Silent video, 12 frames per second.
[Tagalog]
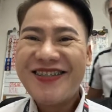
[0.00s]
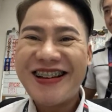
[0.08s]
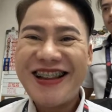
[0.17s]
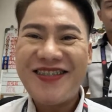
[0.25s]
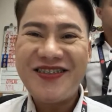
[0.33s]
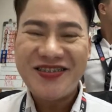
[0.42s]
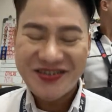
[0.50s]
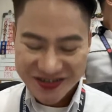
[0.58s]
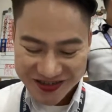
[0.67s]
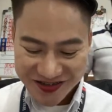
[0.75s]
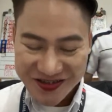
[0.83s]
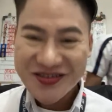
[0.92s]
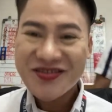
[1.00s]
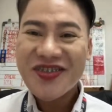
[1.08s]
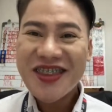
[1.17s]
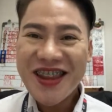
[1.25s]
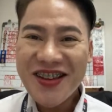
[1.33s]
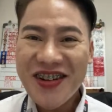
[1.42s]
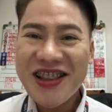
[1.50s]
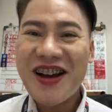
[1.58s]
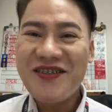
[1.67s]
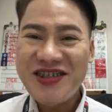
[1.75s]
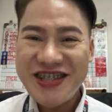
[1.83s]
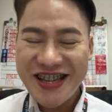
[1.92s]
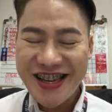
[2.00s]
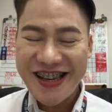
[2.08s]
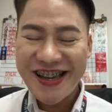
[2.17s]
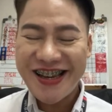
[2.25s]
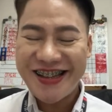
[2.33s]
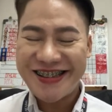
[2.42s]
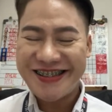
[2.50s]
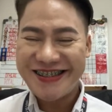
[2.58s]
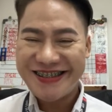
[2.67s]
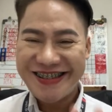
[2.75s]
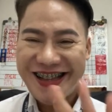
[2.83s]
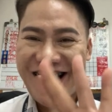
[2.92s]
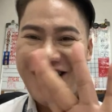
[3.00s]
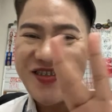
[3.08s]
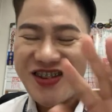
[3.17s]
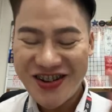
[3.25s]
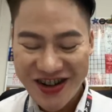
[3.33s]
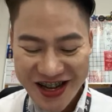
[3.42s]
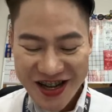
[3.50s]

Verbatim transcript: Madam, Madam Jean. Love you.